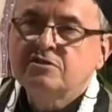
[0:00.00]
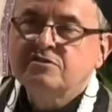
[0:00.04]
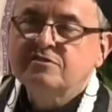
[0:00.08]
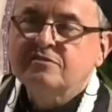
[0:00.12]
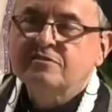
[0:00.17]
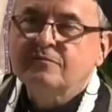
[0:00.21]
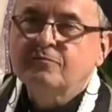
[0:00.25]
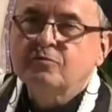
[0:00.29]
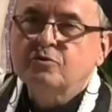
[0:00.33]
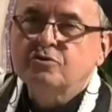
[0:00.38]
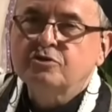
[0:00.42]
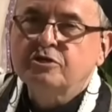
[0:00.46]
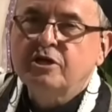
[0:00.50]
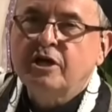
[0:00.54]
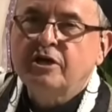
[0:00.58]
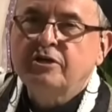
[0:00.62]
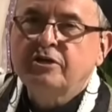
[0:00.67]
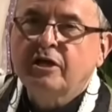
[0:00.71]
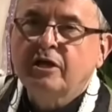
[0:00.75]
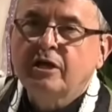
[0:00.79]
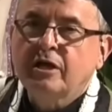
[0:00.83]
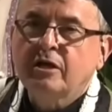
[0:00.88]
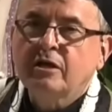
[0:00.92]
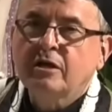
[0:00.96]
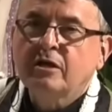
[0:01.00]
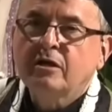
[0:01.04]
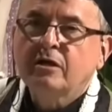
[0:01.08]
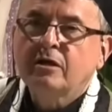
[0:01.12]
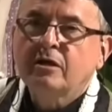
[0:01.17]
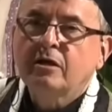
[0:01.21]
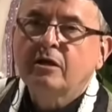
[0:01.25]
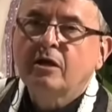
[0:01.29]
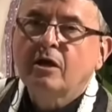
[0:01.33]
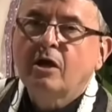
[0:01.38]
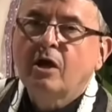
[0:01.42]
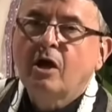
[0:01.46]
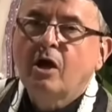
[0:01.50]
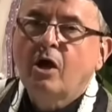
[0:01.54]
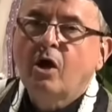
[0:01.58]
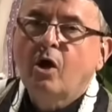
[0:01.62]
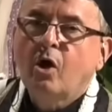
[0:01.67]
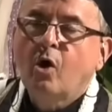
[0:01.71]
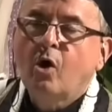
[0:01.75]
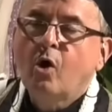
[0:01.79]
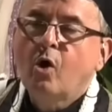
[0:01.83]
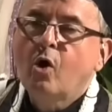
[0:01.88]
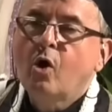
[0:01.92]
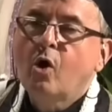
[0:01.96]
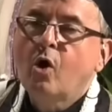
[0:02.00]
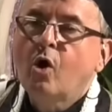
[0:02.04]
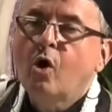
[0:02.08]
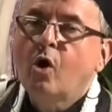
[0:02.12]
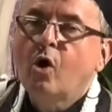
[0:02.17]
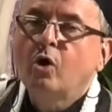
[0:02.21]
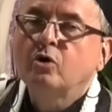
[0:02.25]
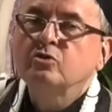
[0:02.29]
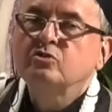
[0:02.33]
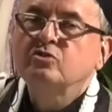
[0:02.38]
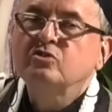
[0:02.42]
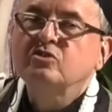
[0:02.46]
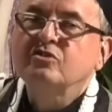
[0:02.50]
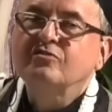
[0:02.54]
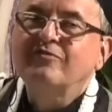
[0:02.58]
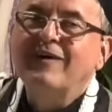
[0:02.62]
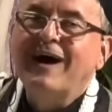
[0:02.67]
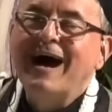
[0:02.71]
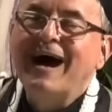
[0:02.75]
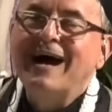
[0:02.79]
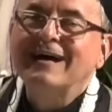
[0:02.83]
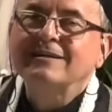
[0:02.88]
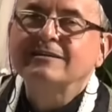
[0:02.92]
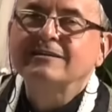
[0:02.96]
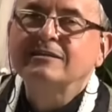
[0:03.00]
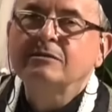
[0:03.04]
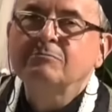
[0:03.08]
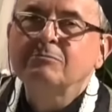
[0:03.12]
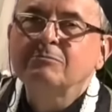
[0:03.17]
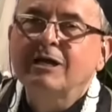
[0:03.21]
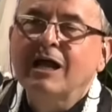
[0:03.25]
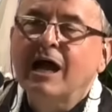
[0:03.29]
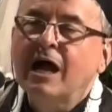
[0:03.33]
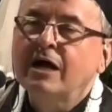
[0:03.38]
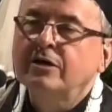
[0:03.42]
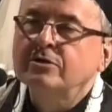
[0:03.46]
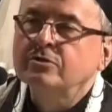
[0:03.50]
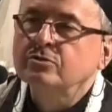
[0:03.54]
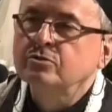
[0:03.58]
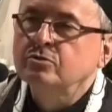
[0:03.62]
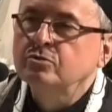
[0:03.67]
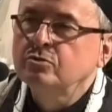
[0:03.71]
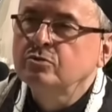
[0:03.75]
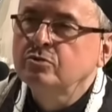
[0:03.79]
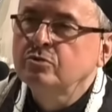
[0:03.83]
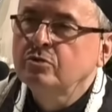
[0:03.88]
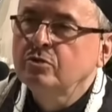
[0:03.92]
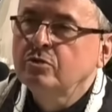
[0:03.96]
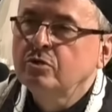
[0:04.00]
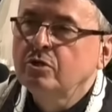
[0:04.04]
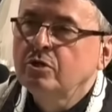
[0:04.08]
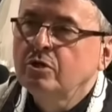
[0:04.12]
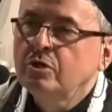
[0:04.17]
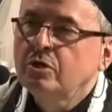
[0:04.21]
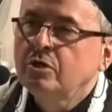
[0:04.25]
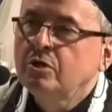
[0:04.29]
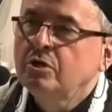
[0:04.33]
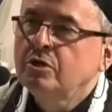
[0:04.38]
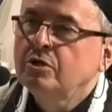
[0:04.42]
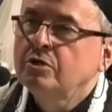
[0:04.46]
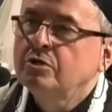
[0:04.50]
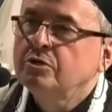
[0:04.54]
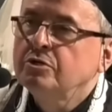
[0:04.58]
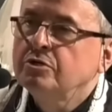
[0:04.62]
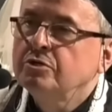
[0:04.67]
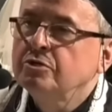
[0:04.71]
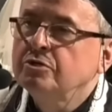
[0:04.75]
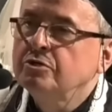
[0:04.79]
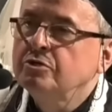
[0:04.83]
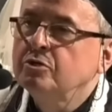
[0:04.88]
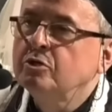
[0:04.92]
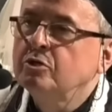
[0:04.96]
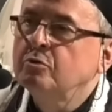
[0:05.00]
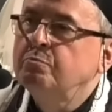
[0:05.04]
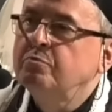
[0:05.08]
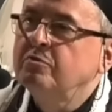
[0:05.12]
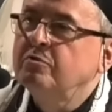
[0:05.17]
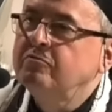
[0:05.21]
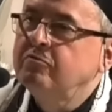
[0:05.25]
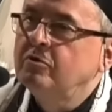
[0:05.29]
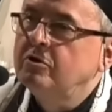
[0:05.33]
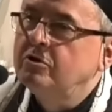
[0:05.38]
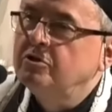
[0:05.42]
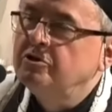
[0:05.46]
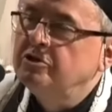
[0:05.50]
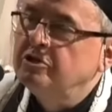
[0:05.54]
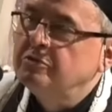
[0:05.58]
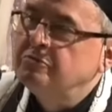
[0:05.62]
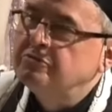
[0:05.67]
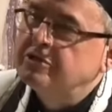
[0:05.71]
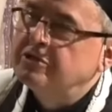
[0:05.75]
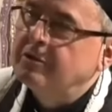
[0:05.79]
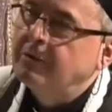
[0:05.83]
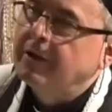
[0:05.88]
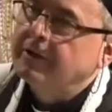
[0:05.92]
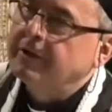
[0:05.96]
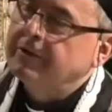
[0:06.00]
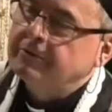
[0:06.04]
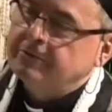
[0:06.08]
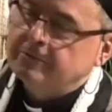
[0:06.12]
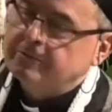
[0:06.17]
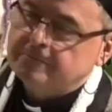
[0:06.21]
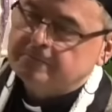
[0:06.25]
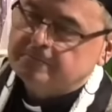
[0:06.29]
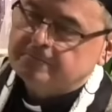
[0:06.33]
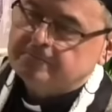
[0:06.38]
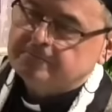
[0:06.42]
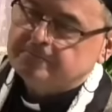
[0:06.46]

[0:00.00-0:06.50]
Stworzenie o twardym karku i o powolnym działaniu.